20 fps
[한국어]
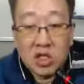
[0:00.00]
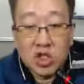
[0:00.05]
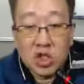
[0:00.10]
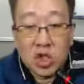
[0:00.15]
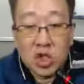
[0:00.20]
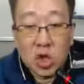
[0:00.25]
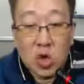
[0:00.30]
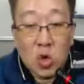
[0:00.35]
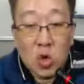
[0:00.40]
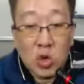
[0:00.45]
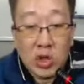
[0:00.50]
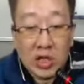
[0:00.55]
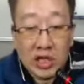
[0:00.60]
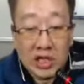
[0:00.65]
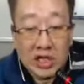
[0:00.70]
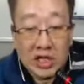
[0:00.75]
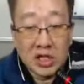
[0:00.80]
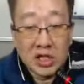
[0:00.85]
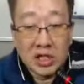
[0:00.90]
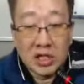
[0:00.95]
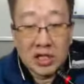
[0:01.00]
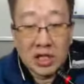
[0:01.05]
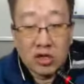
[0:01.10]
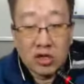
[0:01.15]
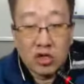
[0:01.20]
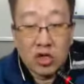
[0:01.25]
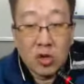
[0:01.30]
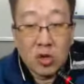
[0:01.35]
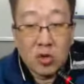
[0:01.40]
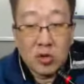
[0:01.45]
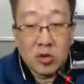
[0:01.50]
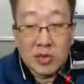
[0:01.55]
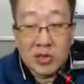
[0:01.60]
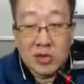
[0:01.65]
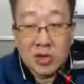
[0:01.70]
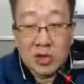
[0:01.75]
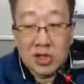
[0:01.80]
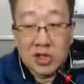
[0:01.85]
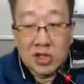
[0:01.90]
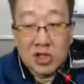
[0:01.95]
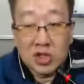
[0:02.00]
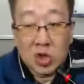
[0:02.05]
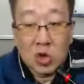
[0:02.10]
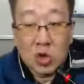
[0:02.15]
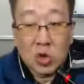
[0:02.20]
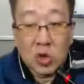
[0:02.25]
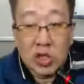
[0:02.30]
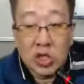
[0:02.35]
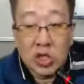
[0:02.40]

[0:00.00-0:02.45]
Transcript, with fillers: 전용기 유럽으로 배송하기 위해서 전용기